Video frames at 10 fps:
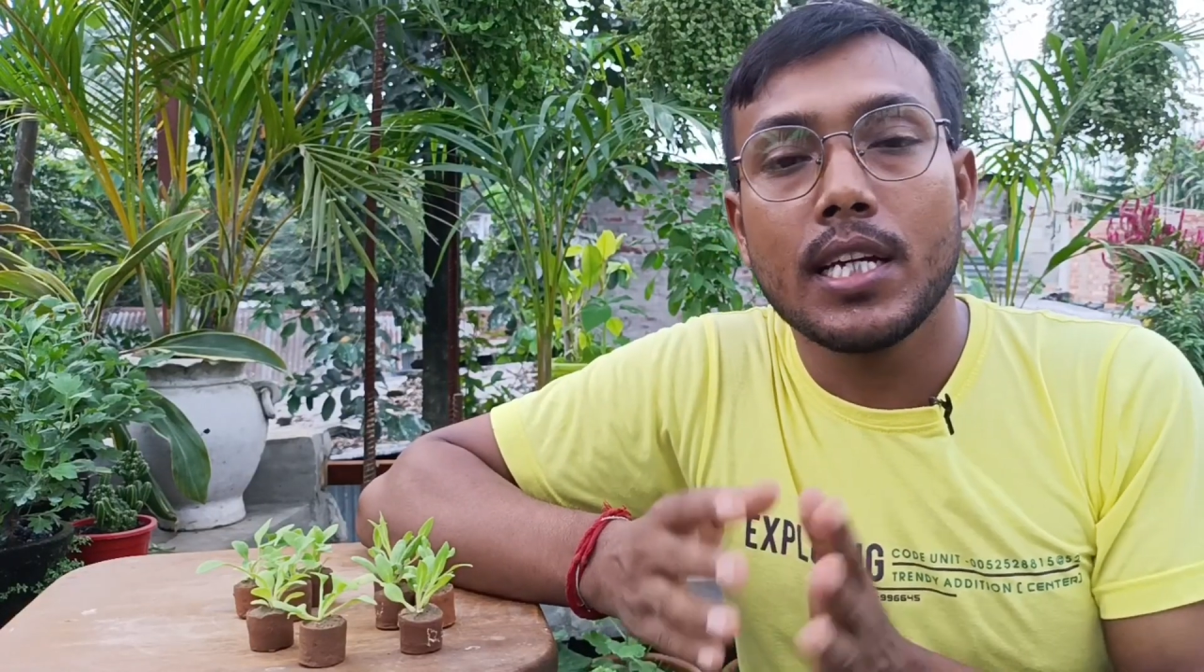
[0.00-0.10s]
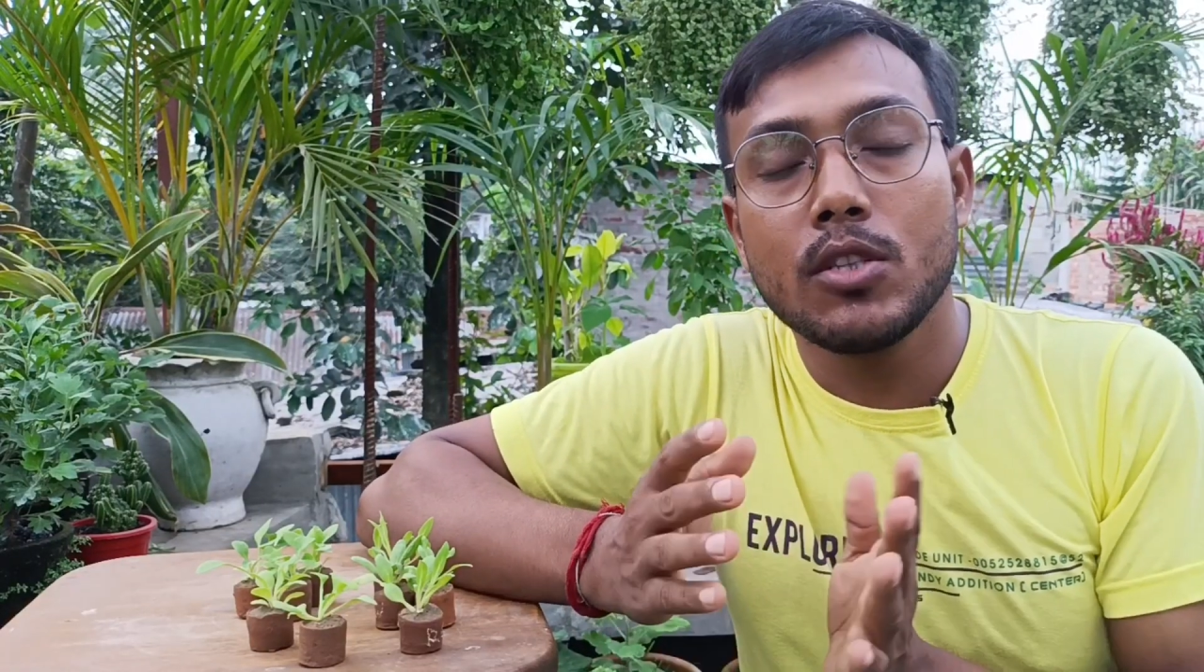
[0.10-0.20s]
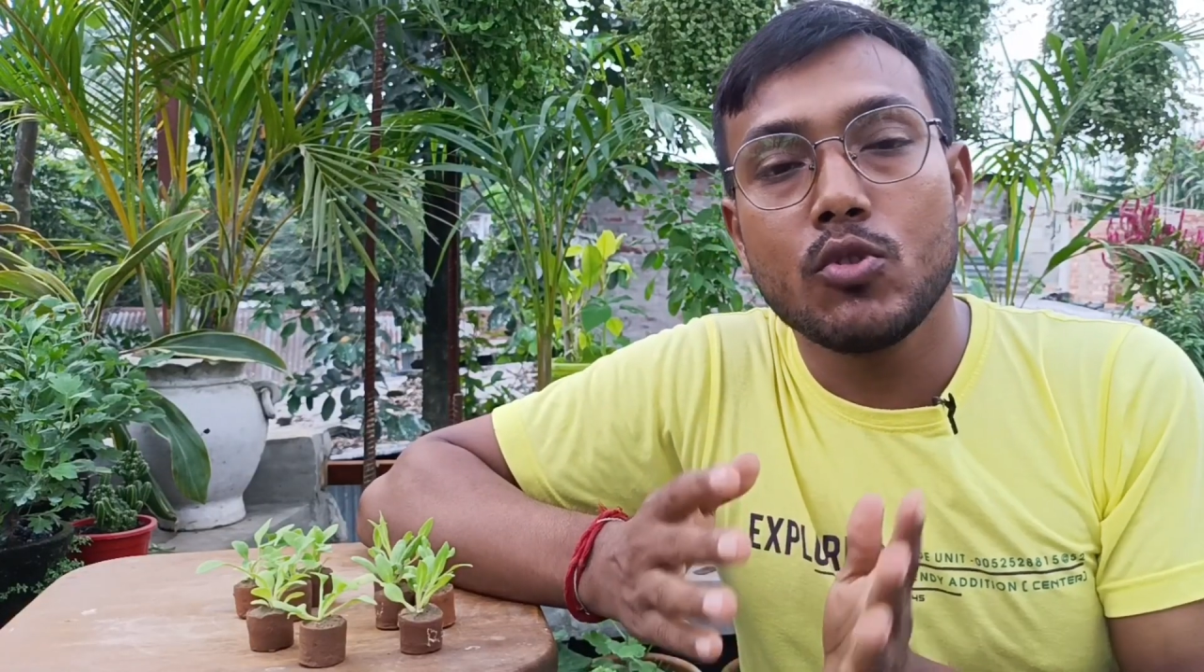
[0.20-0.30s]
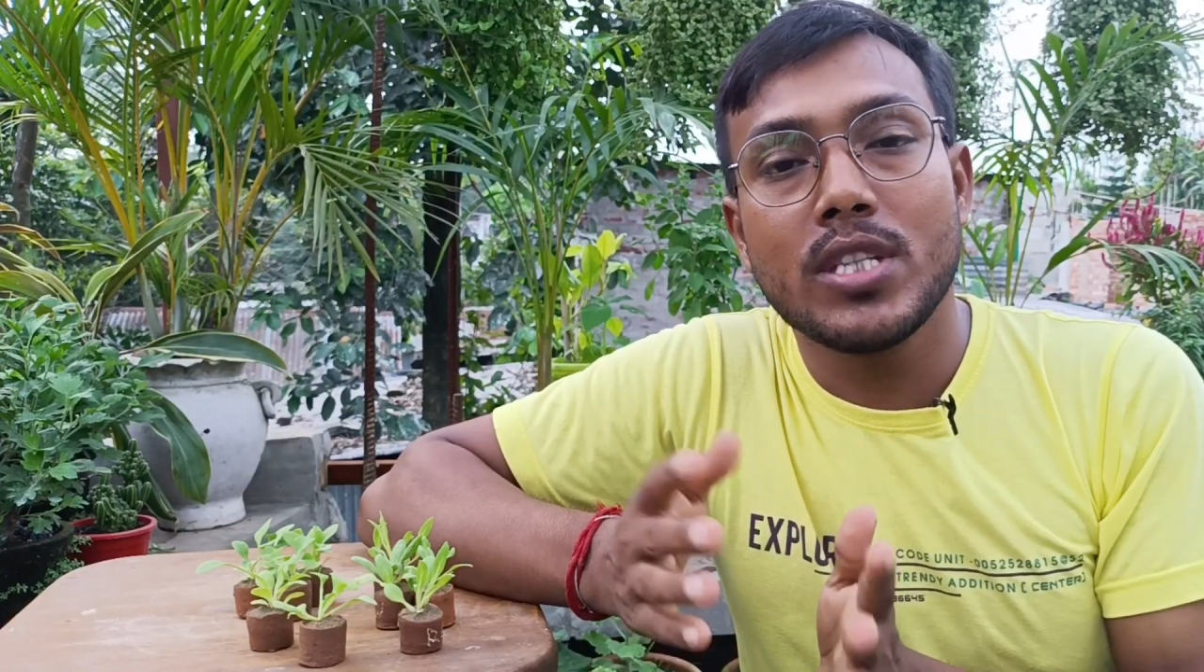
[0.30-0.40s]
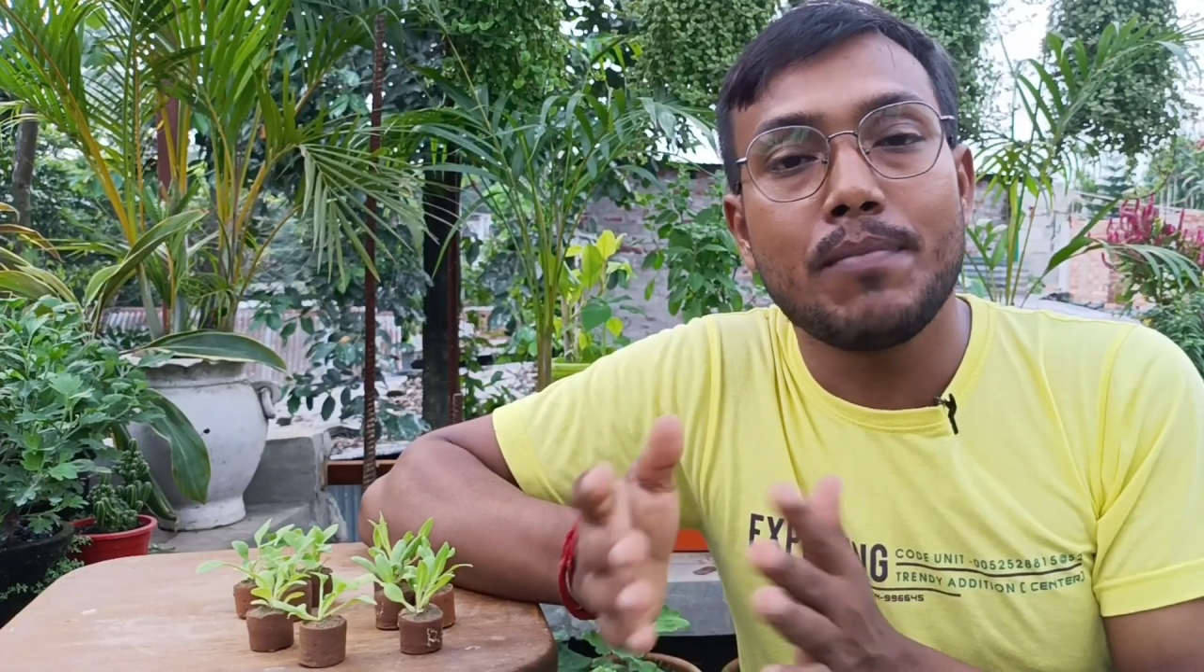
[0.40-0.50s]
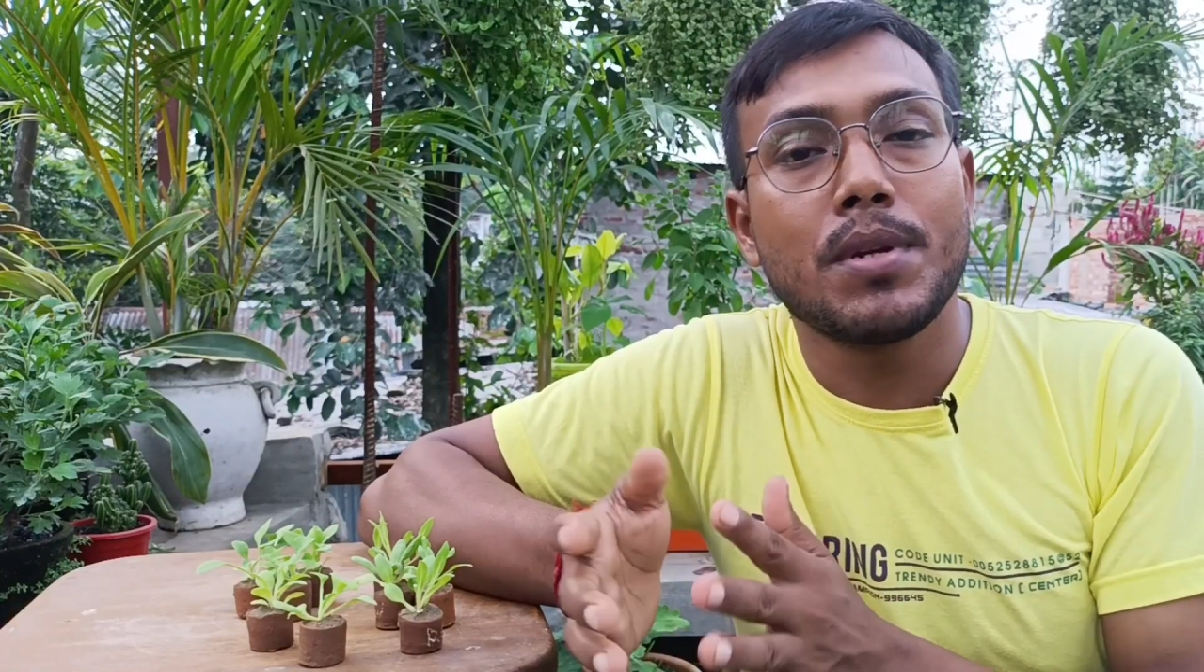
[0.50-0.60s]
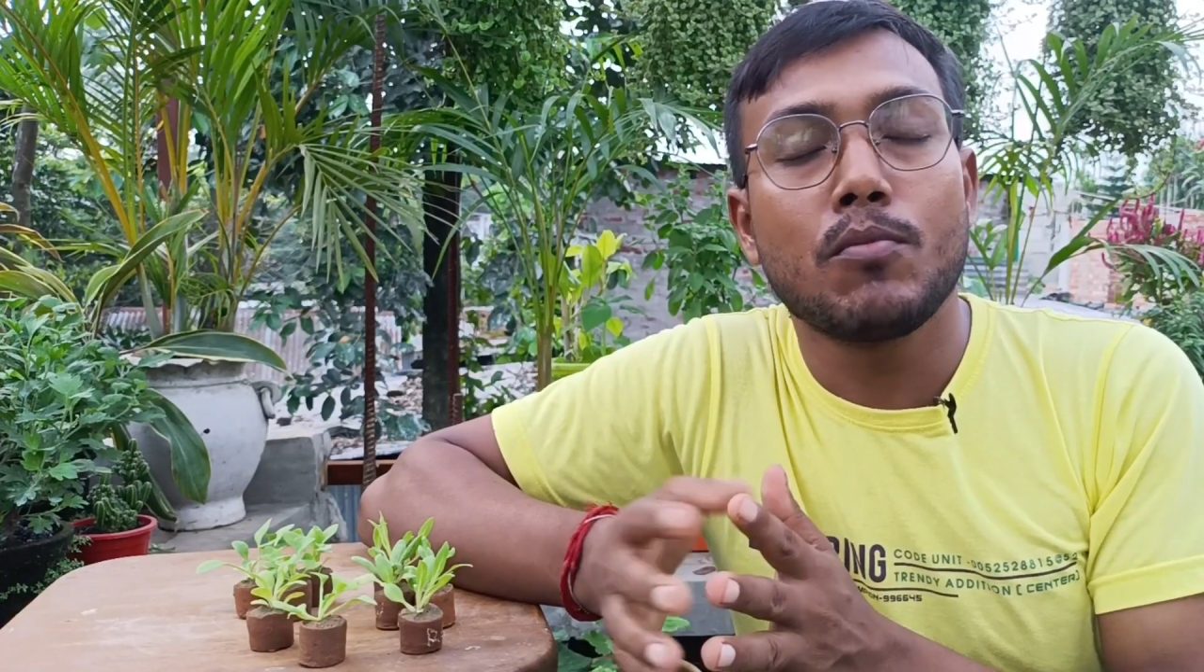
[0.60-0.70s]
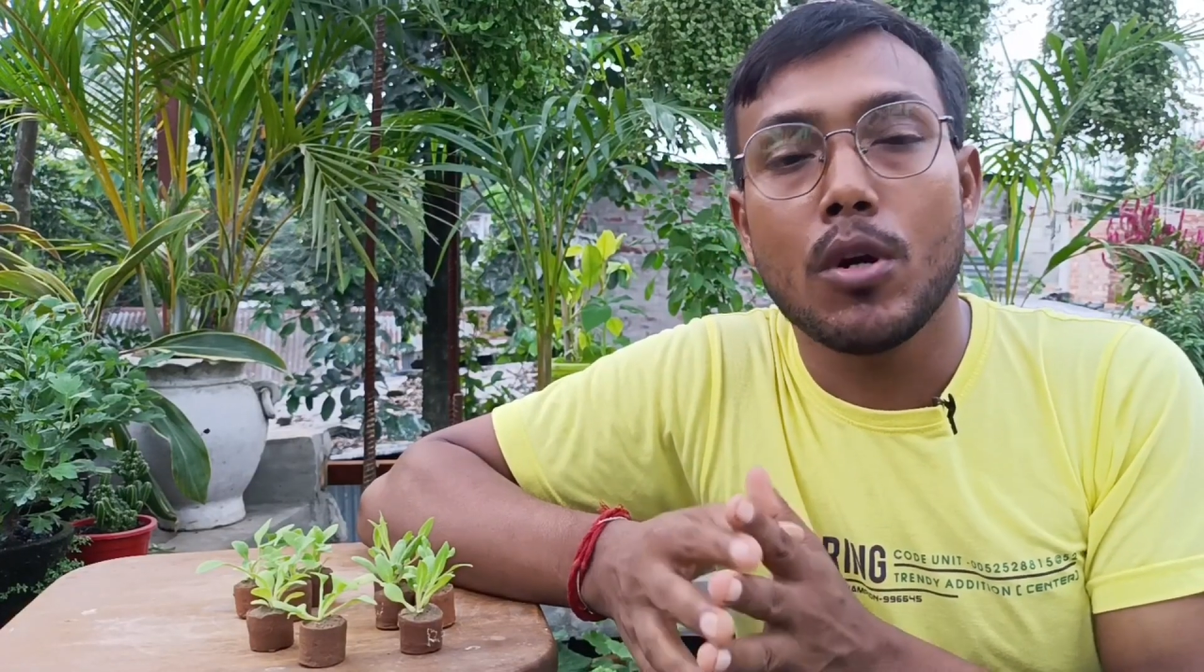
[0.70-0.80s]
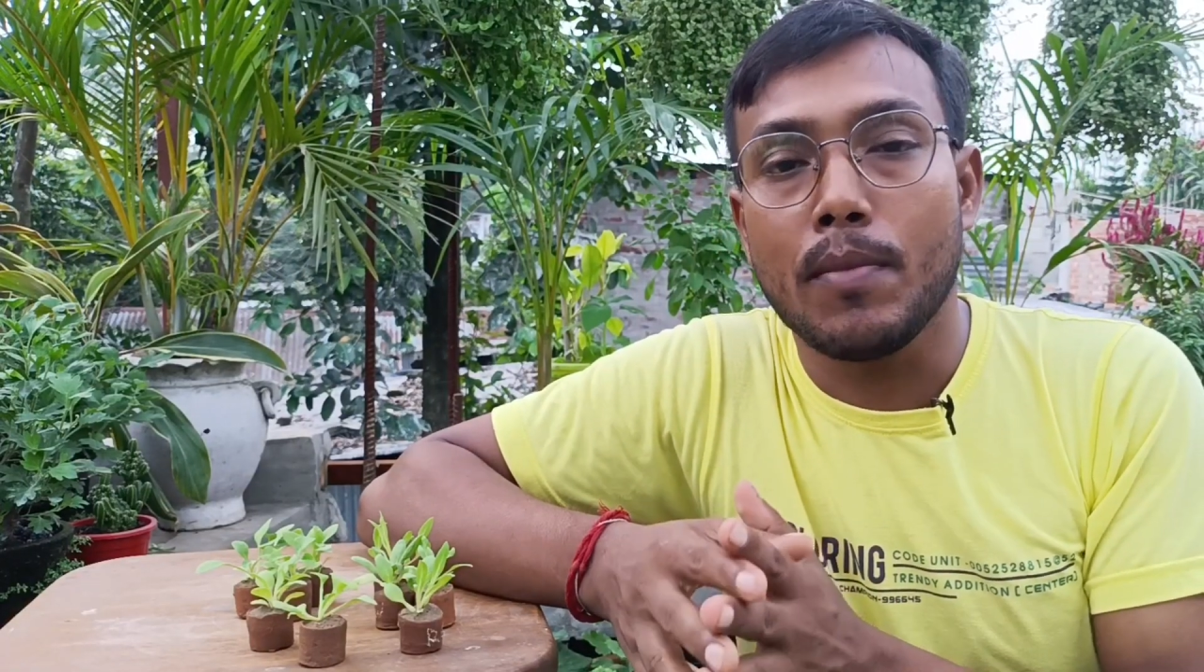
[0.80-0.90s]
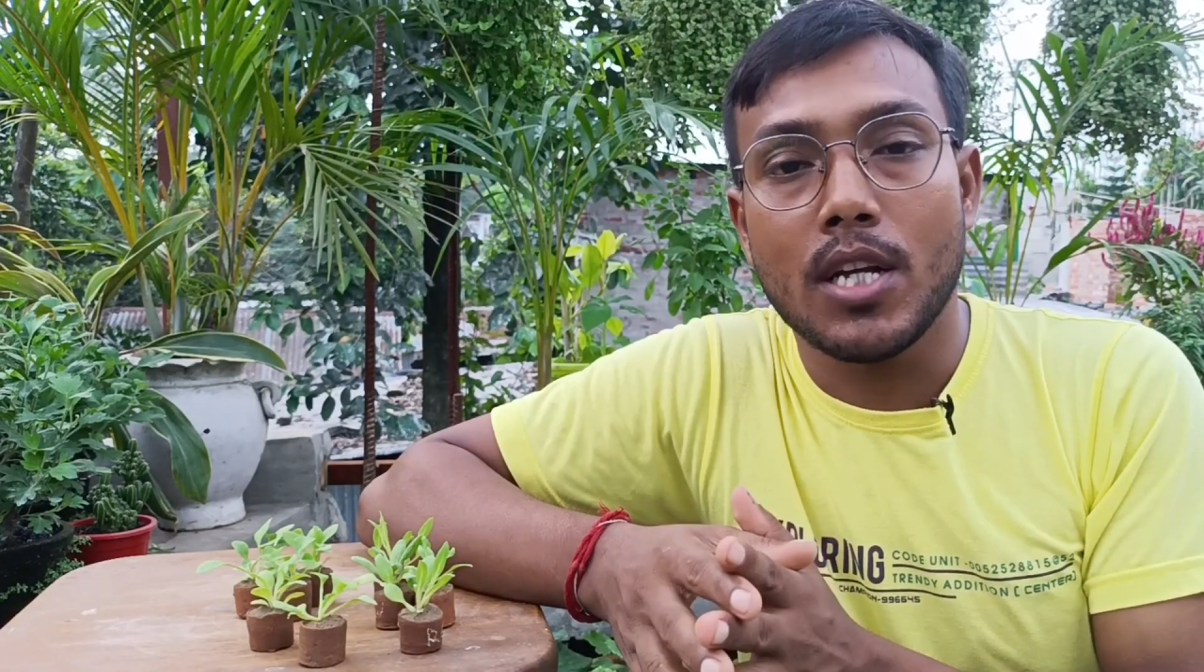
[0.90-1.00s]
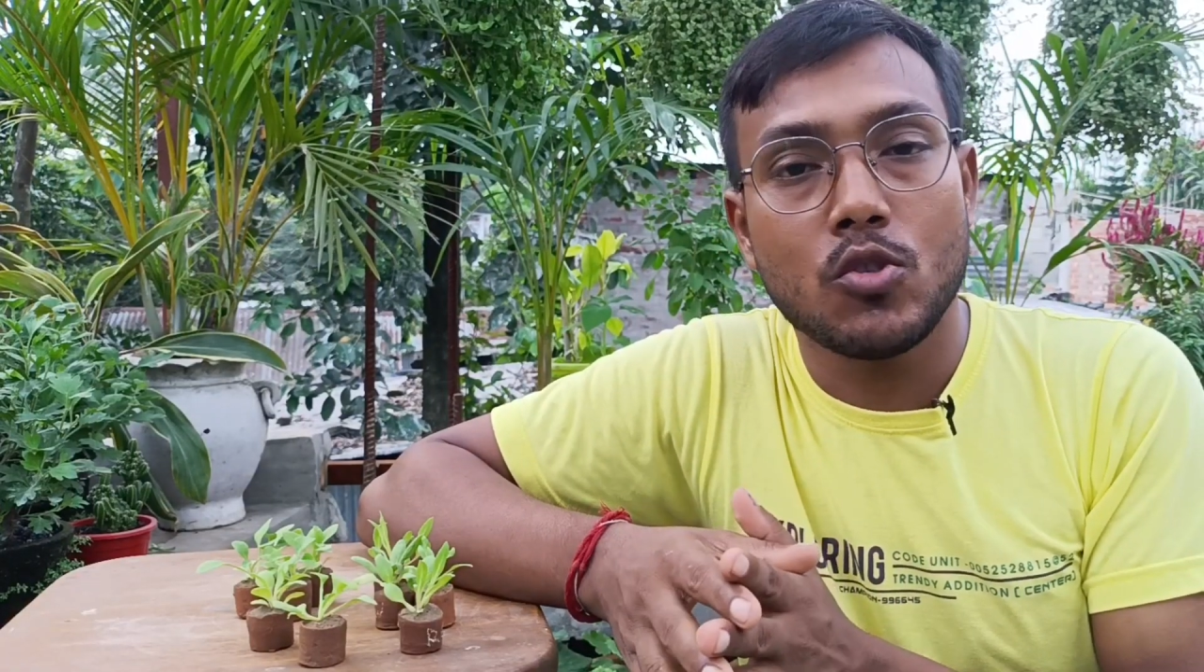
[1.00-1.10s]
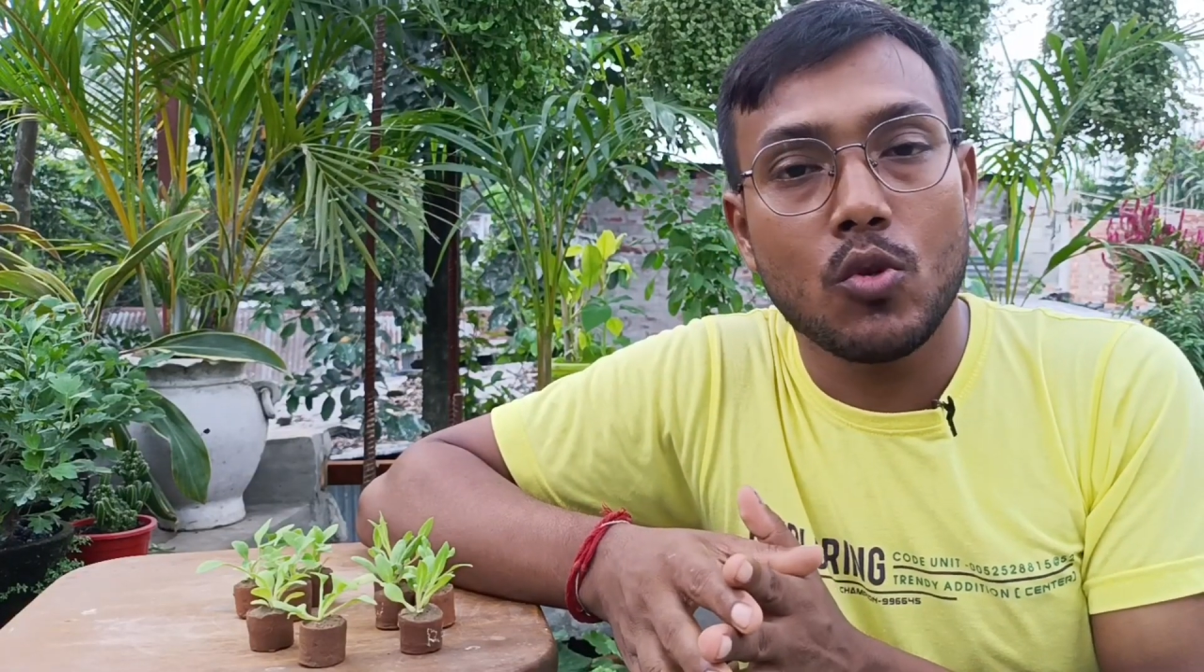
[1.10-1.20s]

কিন্তু সেপ্টেম্বর মাস